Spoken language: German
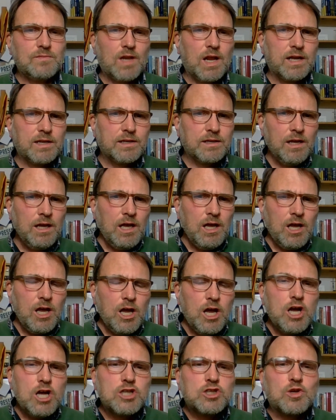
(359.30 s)
Denn
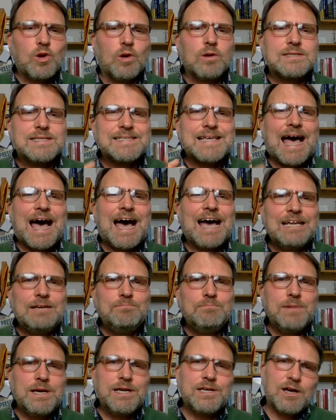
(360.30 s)
trotz 1,55
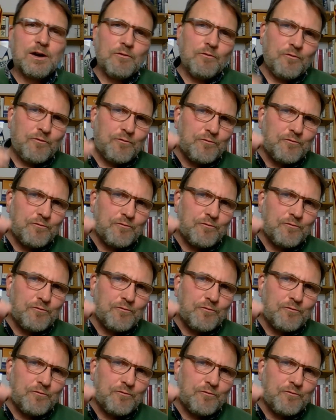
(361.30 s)
Meter